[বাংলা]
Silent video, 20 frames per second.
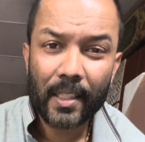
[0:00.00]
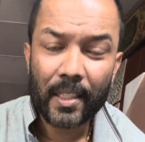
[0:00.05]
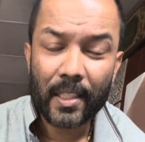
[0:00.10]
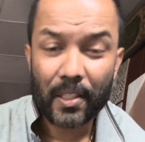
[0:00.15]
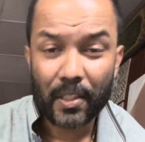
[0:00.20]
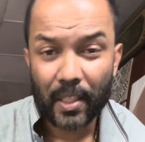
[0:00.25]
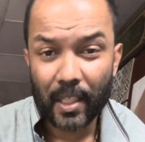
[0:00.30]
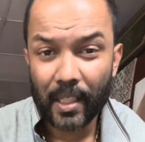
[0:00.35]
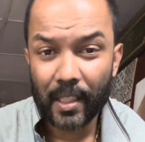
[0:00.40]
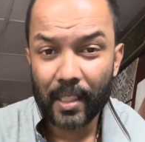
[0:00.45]

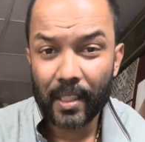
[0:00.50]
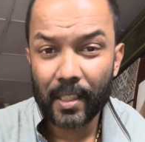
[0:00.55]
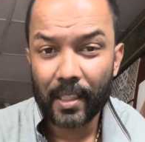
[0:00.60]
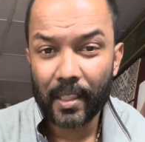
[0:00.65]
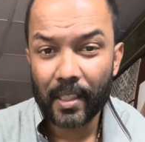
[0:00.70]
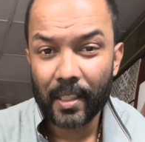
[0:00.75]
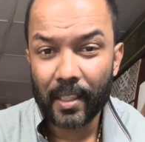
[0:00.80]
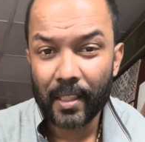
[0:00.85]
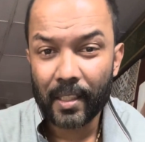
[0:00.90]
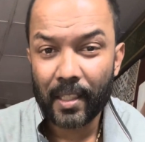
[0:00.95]
সেই
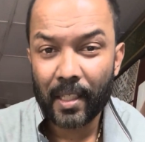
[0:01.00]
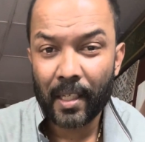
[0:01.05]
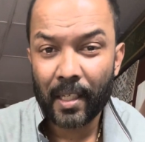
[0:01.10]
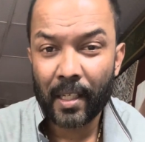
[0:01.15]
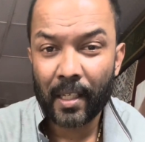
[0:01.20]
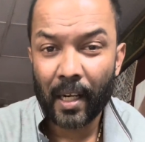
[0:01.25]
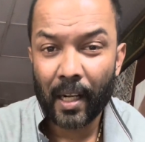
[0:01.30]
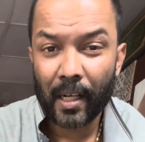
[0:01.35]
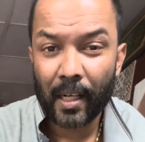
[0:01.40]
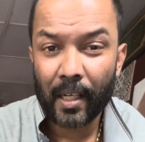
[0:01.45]

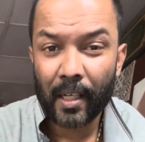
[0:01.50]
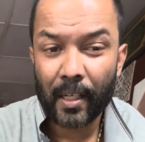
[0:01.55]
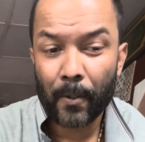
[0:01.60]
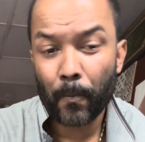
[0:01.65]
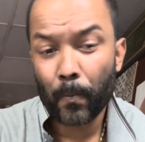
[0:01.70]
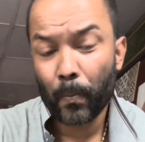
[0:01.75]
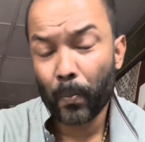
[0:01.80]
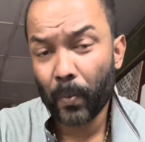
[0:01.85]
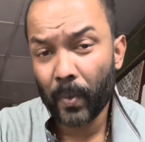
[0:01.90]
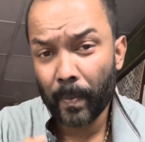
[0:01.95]
টাকা
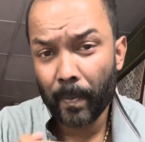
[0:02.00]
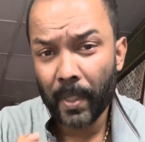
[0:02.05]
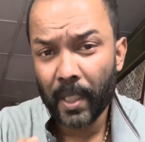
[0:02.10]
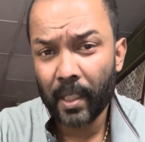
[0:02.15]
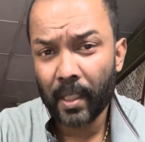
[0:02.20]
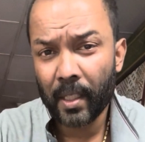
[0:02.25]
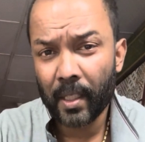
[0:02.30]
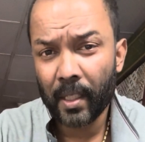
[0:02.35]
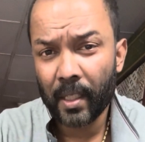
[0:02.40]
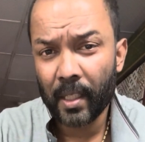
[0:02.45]
মানে
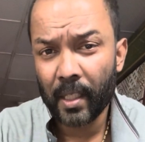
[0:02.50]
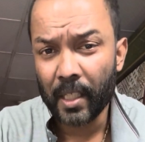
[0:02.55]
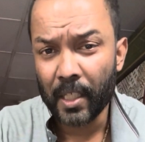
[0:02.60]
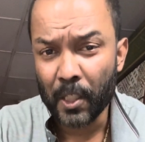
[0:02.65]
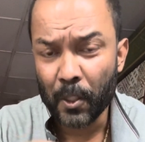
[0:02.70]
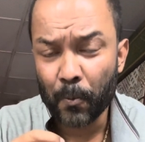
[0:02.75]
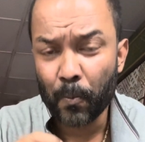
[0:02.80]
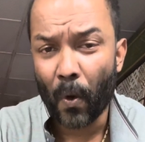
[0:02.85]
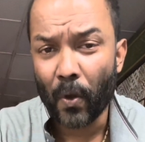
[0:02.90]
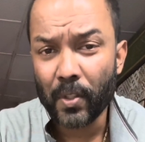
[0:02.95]

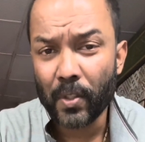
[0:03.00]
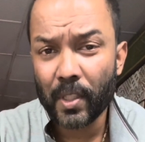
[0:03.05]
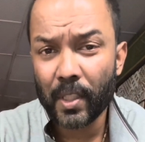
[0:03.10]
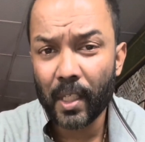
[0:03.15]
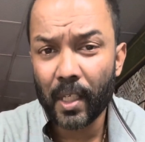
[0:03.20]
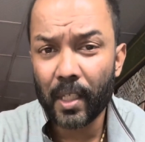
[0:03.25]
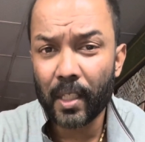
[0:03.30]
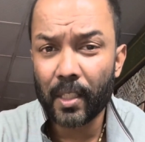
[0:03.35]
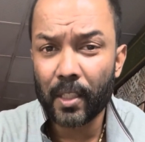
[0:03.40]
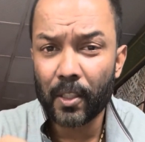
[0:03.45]

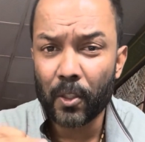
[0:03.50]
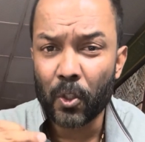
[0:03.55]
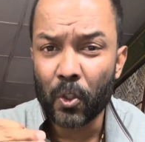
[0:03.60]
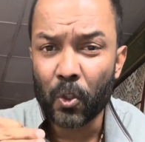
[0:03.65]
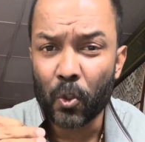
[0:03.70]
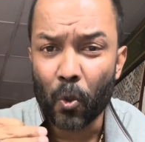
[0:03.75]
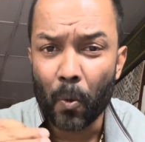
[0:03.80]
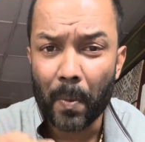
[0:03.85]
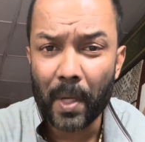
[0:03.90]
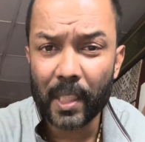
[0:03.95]
স্পন্সর
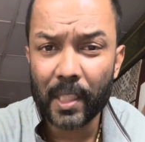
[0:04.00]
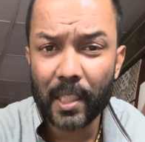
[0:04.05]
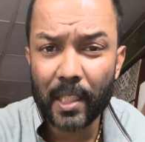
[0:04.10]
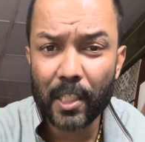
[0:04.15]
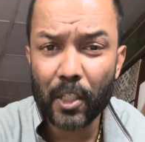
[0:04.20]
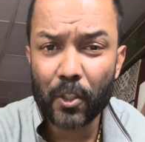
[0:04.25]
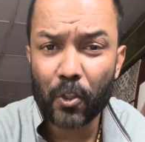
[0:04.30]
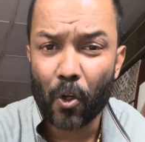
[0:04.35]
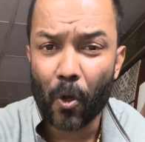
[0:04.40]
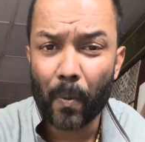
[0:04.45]
জমা দিলে
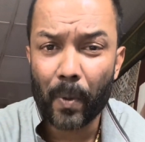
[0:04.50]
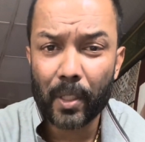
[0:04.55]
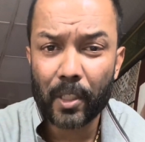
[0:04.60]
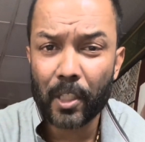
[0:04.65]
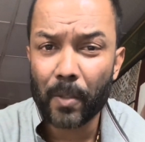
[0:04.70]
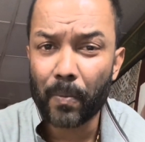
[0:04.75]
যে সবারটা